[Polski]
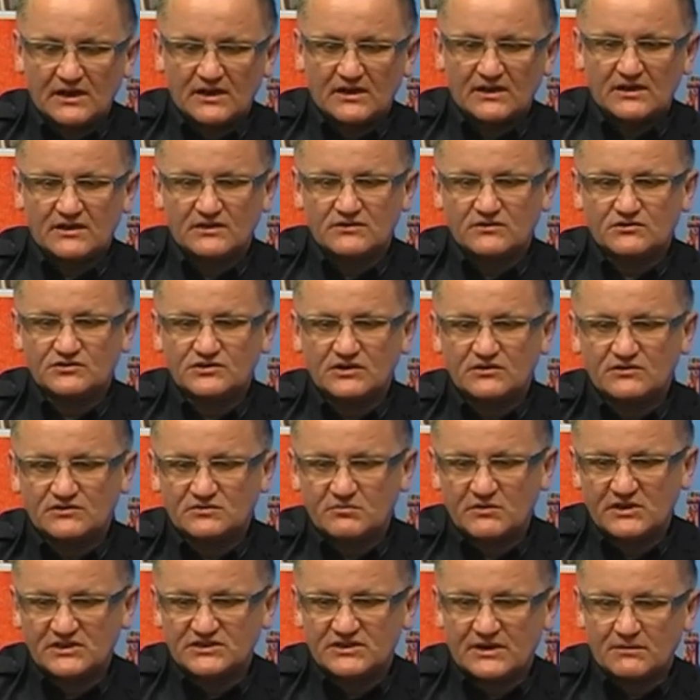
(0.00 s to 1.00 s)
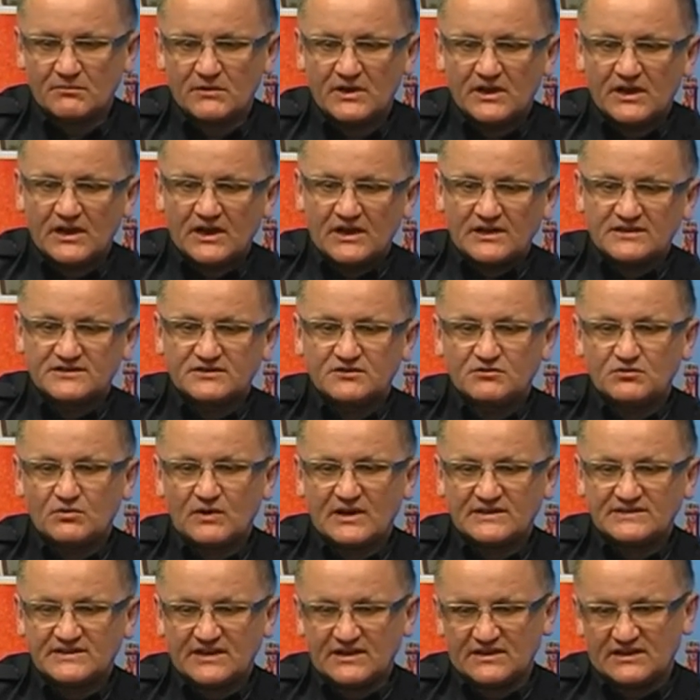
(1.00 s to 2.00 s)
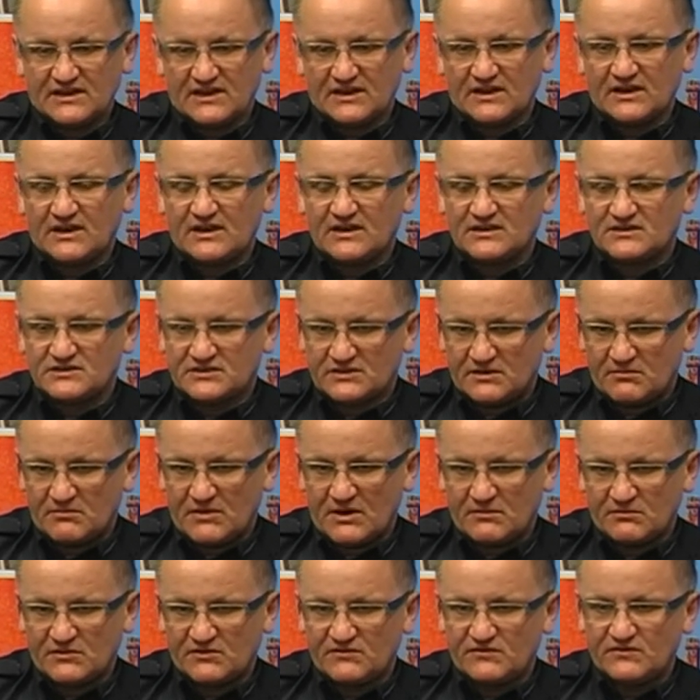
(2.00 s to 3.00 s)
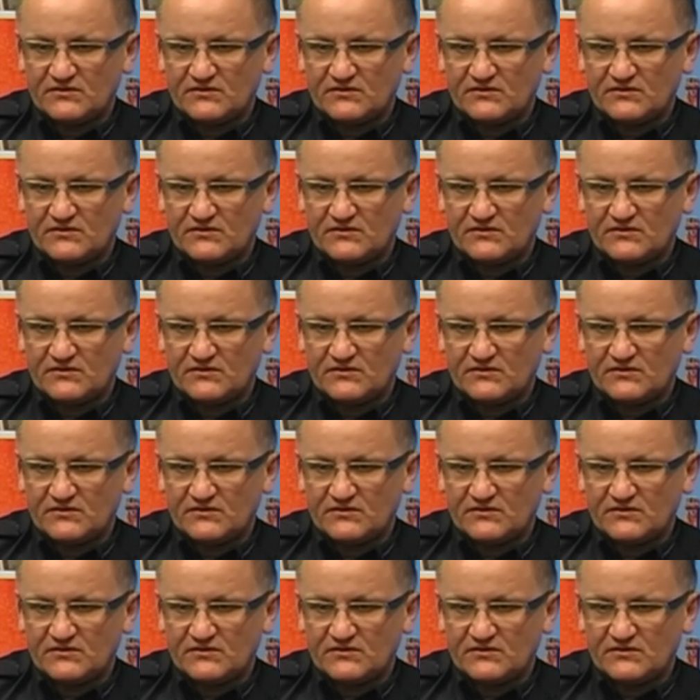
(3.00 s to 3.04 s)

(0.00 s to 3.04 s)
E, do czego zmierzam? Sytuacja taka, że mamy